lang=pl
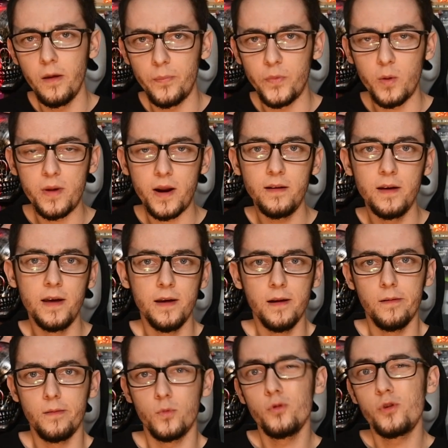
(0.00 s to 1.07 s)
dobra,
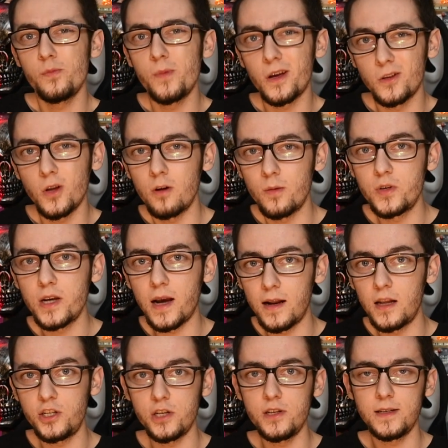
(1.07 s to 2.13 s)
uśmiechnąłem się,
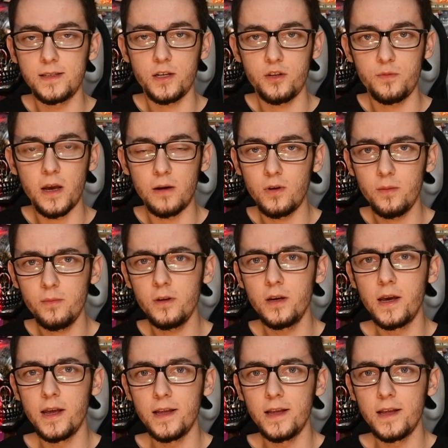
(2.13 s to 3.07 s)
ale się nie zaśmiałem.